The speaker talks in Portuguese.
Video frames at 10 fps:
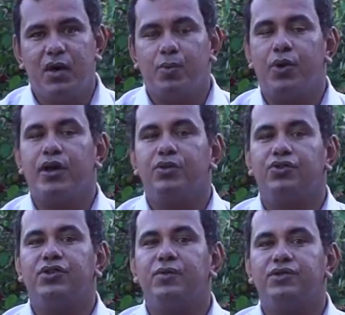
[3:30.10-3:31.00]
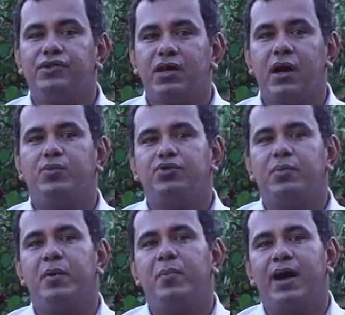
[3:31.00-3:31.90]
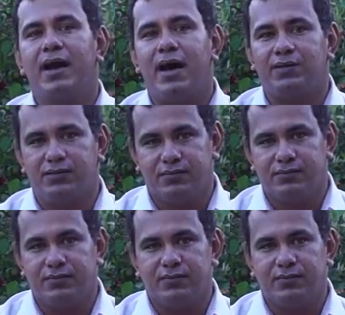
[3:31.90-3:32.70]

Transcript: porque nós não estamos preparados.